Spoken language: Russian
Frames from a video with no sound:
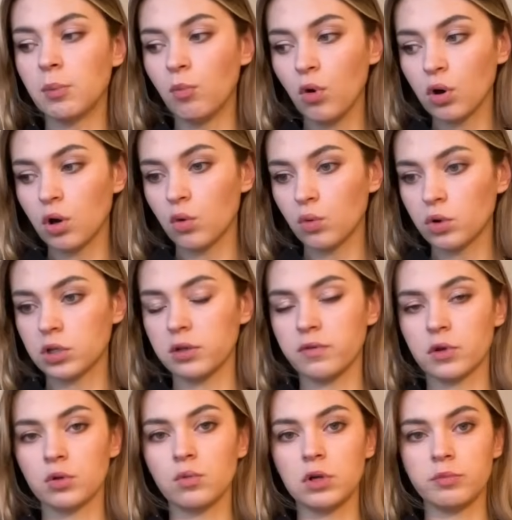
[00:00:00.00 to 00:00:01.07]
Мока кухни
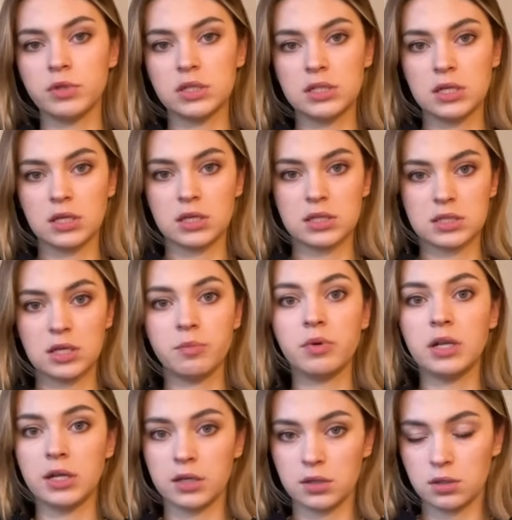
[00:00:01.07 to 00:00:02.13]
вернули мне деньги за
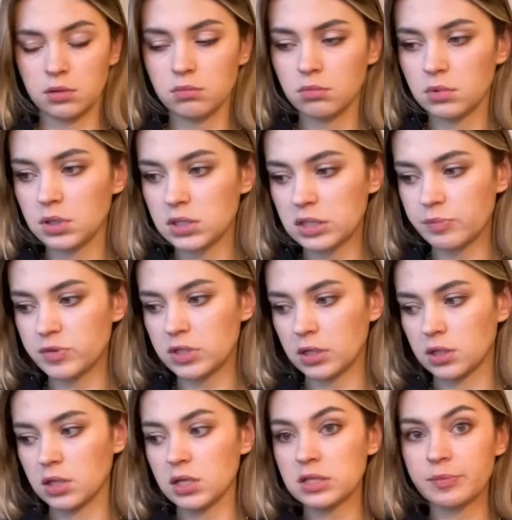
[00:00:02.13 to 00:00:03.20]
билеты на
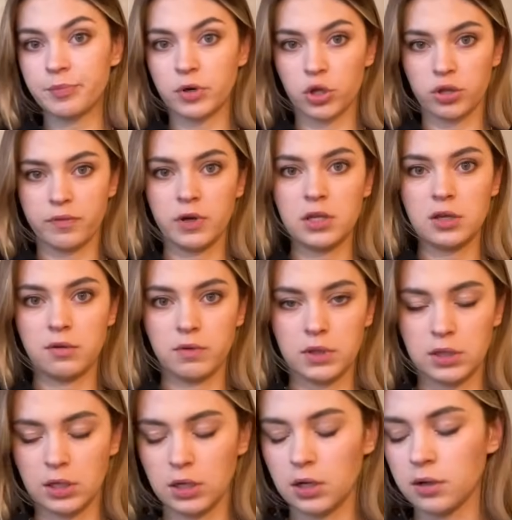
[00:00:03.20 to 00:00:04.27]
Сапсан и за проживание в
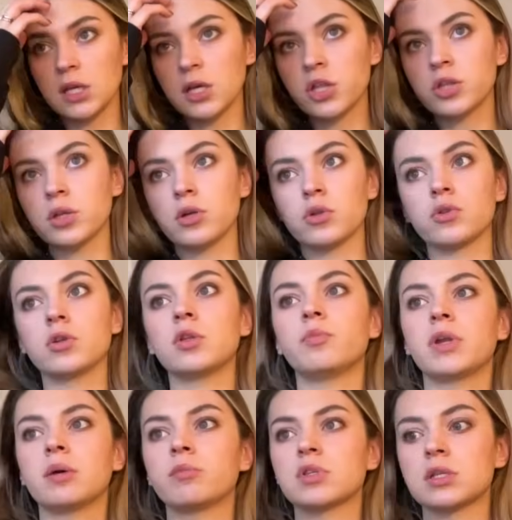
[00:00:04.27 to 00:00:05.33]
отеле. И я считаю, что это
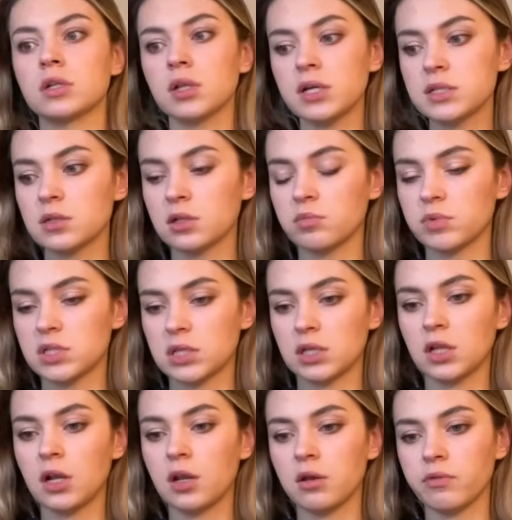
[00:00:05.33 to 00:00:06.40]
прямо сгладило
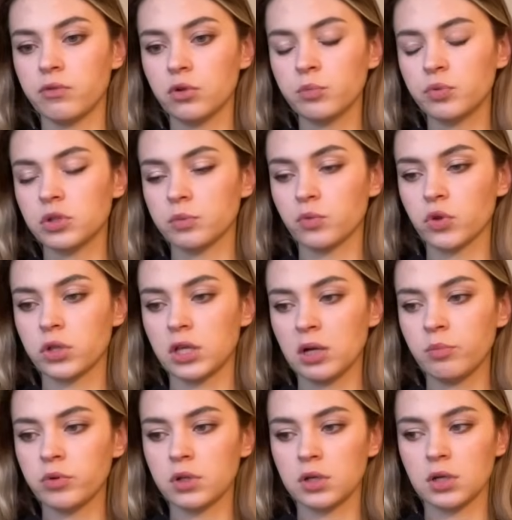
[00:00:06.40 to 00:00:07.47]
эмоциональный фон, потому что
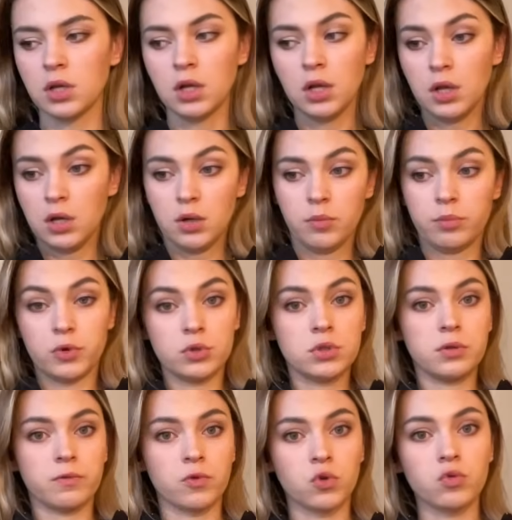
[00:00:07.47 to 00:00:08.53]
я была
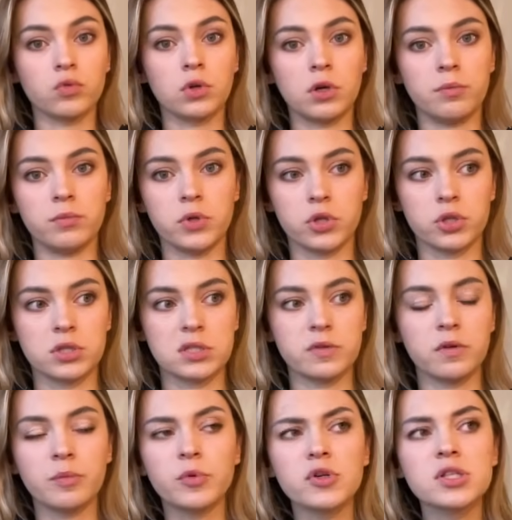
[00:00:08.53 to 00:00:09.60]
просто в жутком
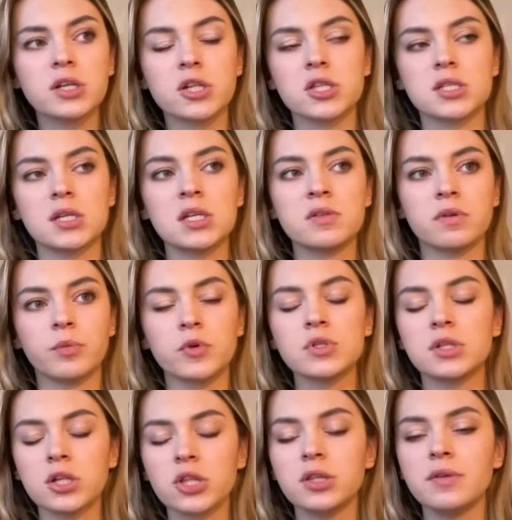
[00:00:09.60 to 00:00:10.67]
бешенстве. Вопрос даже, знаете,
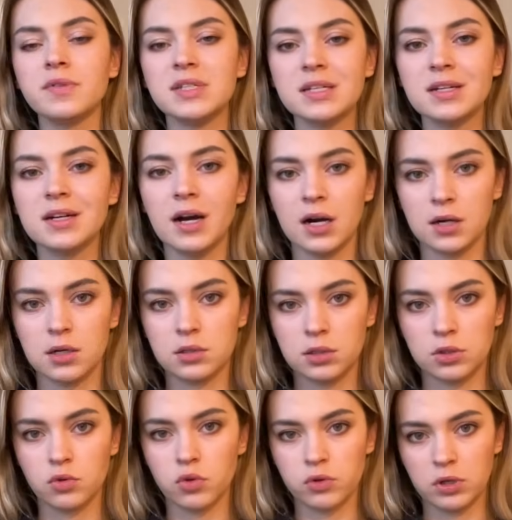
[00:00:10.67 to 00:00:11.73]
вопрос даже не в деньгах,
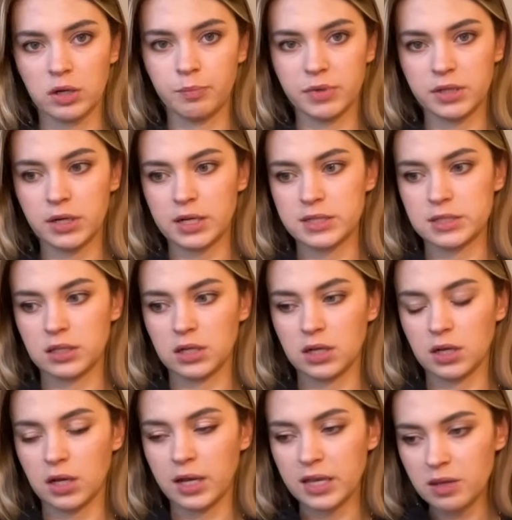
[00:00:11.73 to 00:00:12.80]
на то, что я потратила,
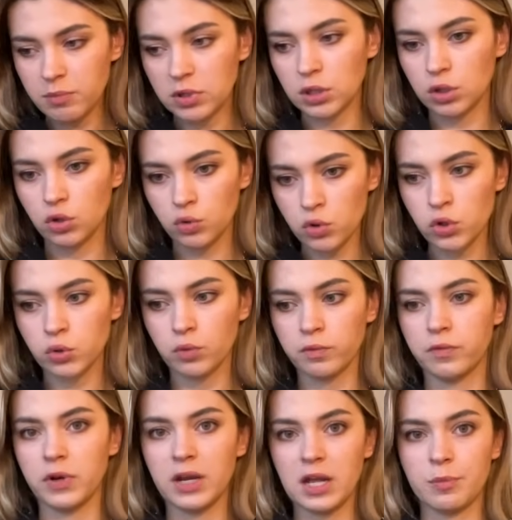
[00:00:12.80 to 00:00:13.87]
а именно то, что
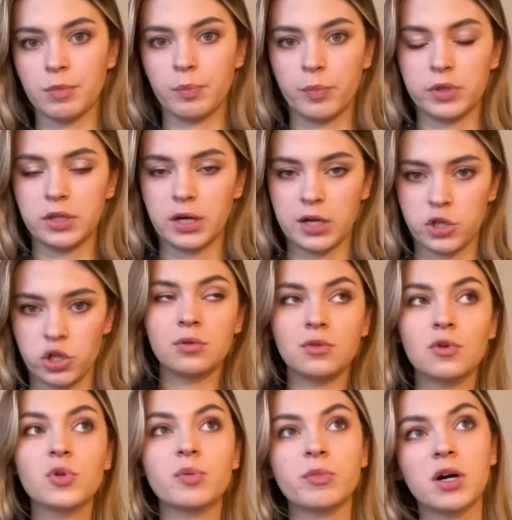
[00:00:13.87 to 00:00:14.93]
время потрачено.
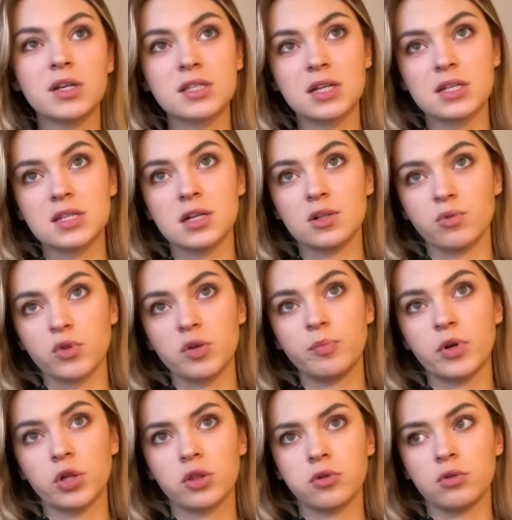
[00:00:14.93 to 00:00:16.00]
Ну, в общем, как и сказала, уже
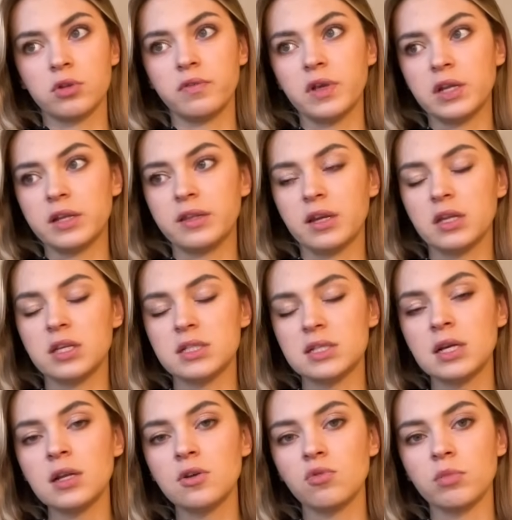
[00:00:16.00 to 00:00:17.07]
прошло две или три
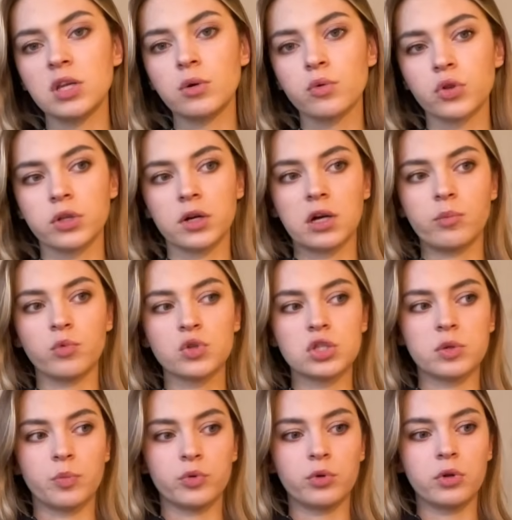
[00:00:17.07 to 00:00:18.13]
недели, у меня уже так
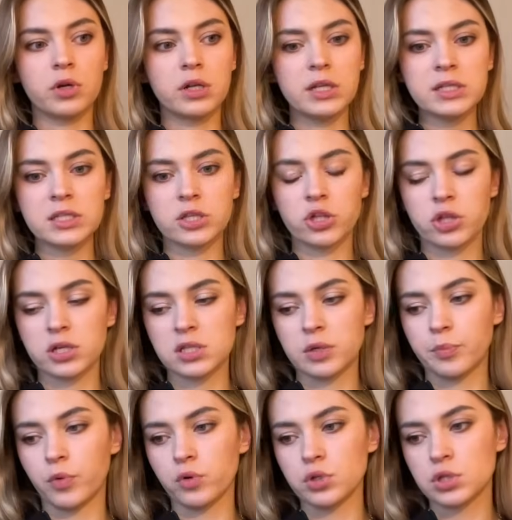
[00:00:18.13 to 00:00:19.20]
эмоции подулеглись, и сейчас
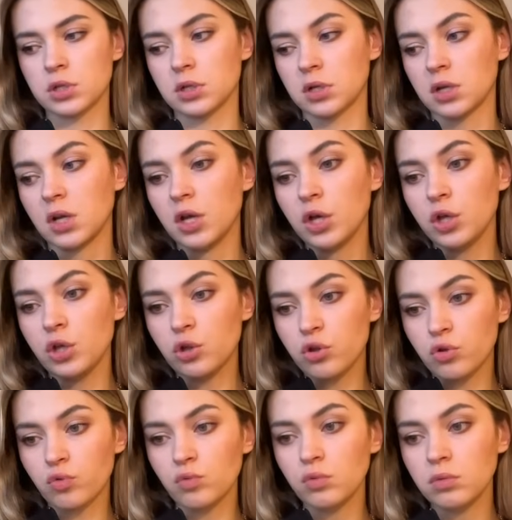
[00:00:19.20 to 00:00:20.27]
я просто
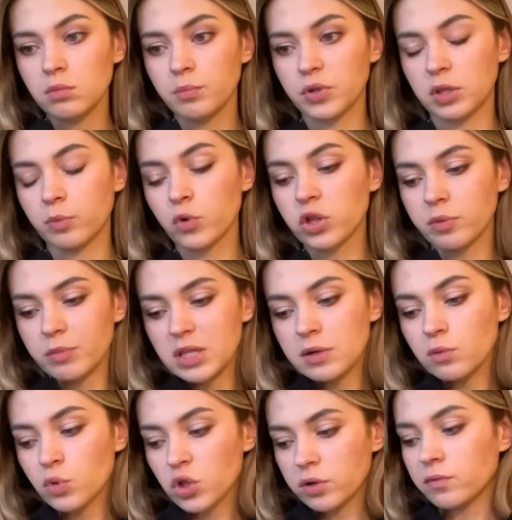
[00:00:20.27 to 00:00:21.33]
ищу, потому что мне
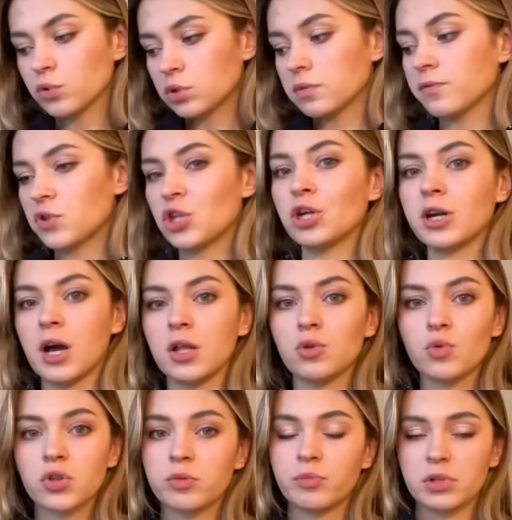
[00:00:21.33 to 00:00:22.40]
уже вот вчера
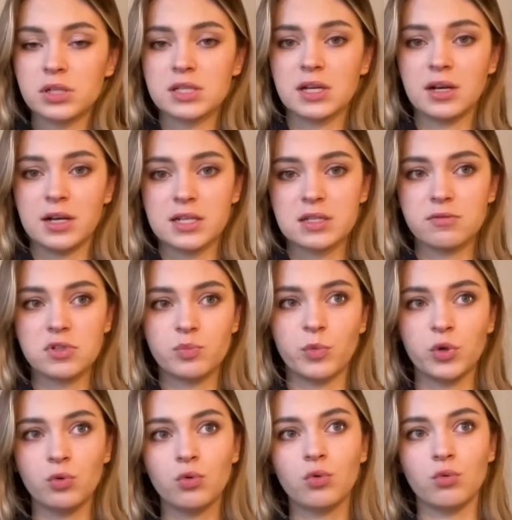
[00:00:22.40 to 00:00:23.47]
нужно было заказывать
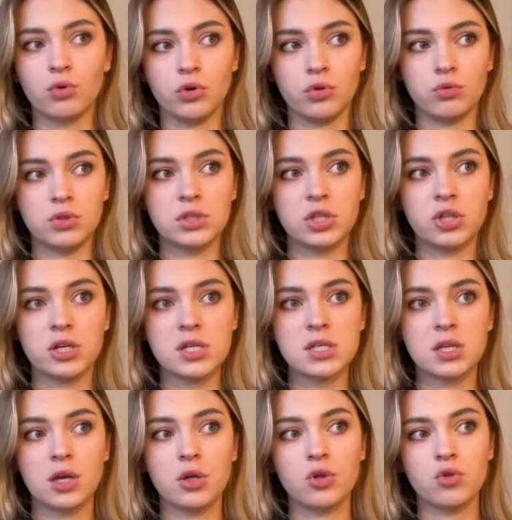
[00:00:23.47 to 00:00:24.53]
мою кухню, и
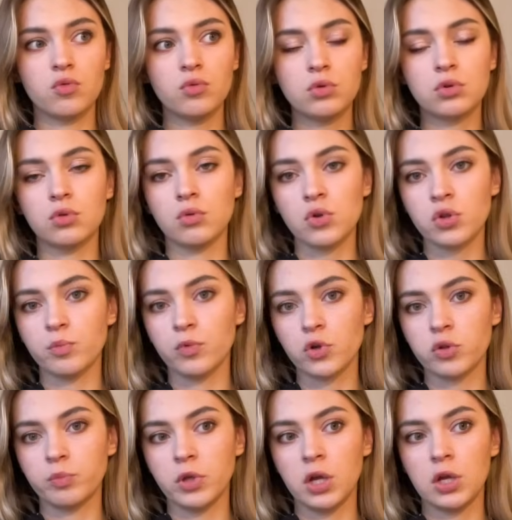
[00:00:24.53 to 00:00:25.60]
сейчас я ищу, кто же
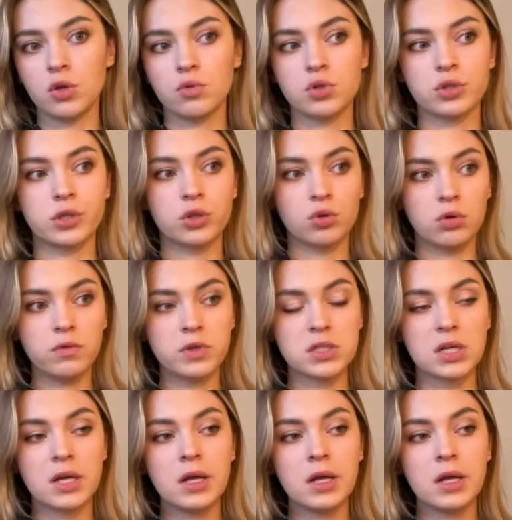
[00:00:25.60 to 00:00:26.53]
может мне ее изготовить,